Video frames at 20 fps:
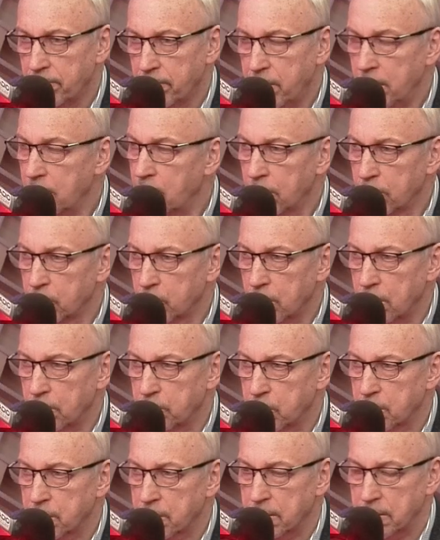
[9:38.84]
Nikomu to nie
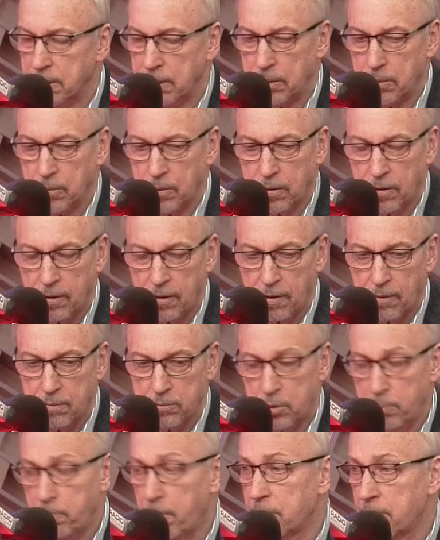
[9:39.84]
przeszkadzało.
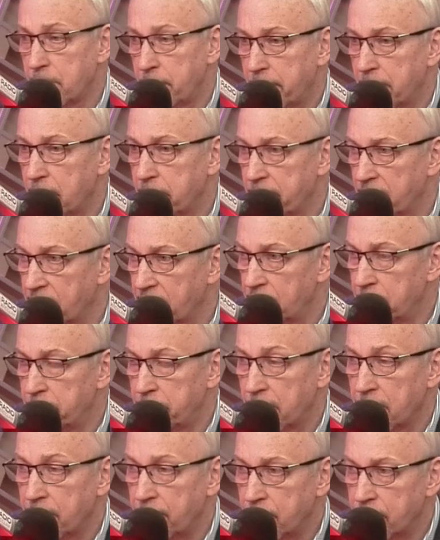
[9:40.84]
Przypomnę pana,
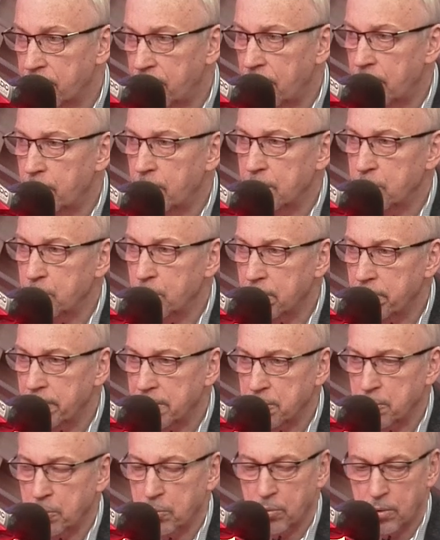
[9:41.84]
pana Farfała, który
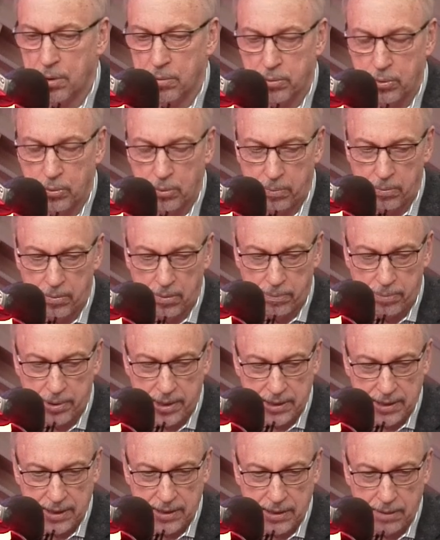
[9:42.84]
bardzo długo był
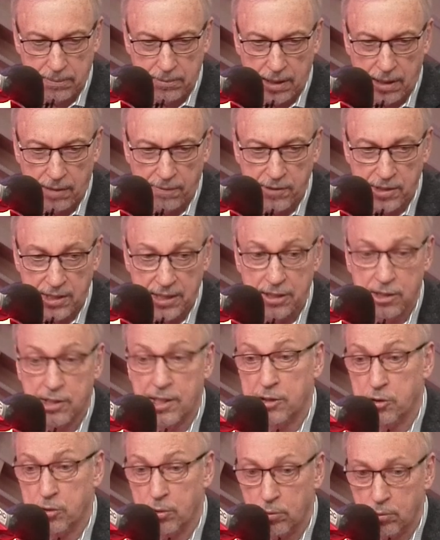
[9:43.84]
prezesem telewizji
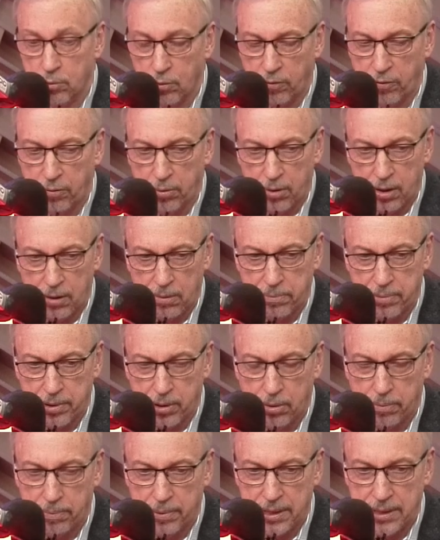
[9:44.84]
zarządów e,
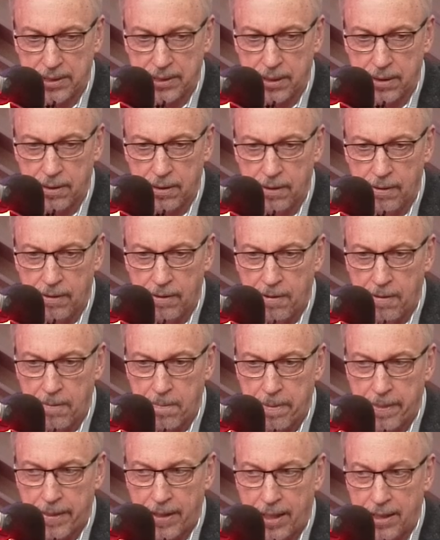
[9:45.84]
POPSL
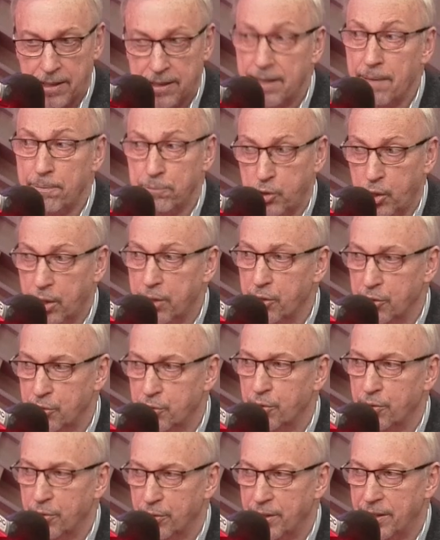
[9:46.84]
ale tam
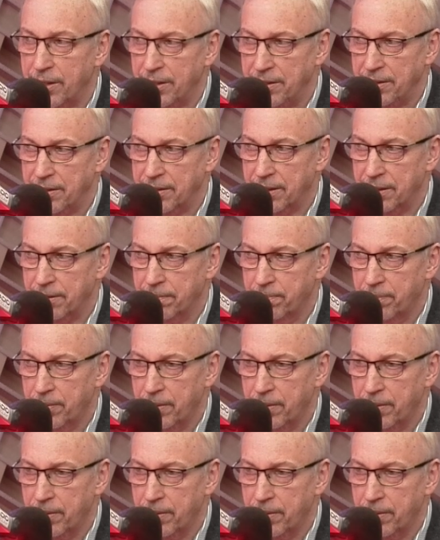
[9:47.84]
przekroczono granicę.